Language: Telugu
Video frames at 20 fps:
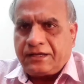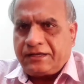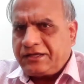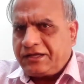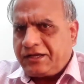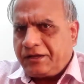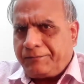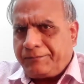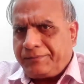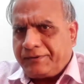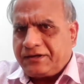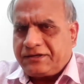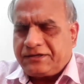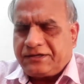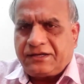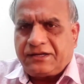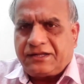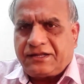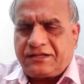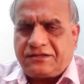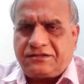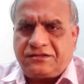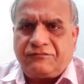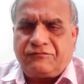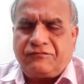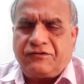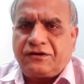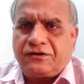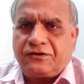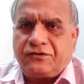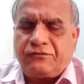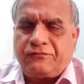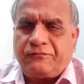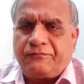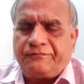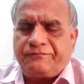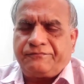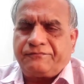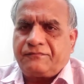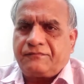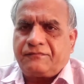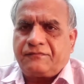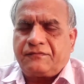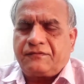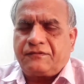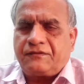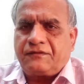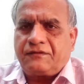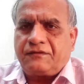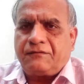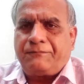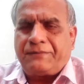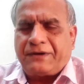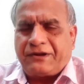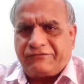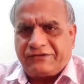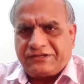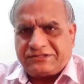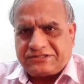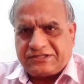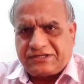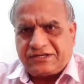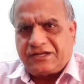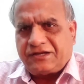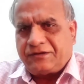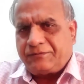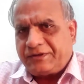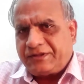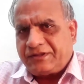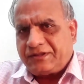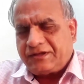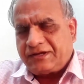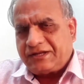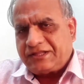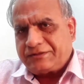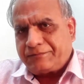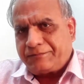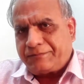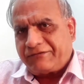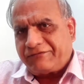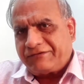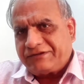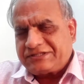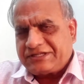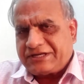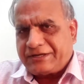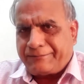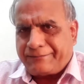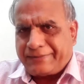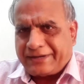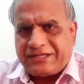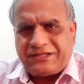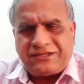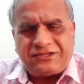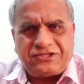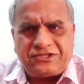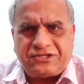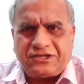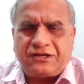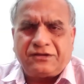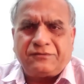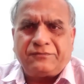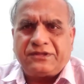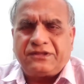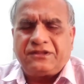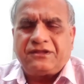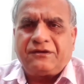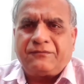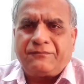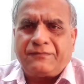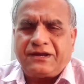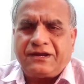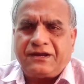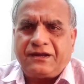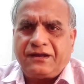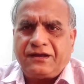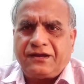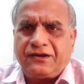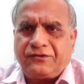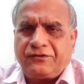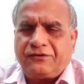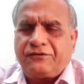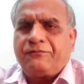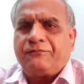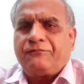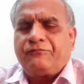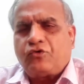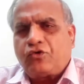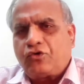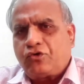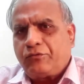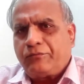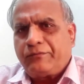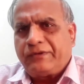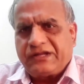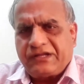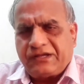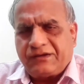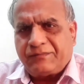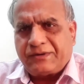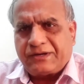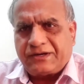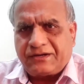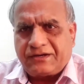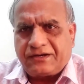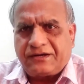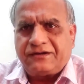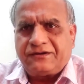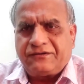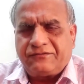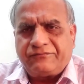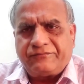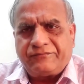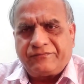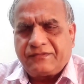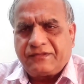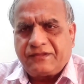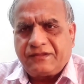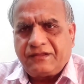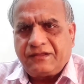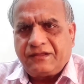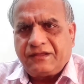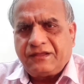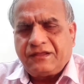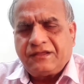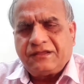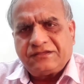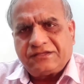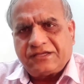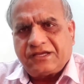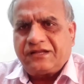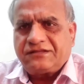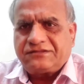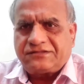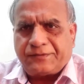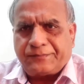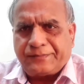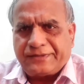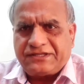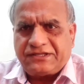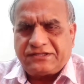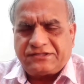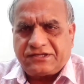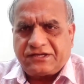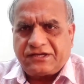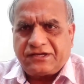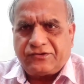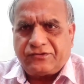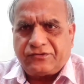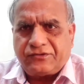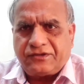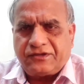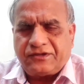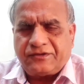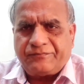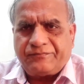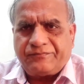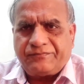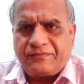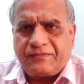గరికపాటి నరసింహరావు ప్రవచనాల మీద లేకపోతే ప్రవచన పైత్యాల మీద మహిళల ఒక ఒక్కుమ్మడిగా మాట్లాడడం చాలా సమంజసంగా ఉంది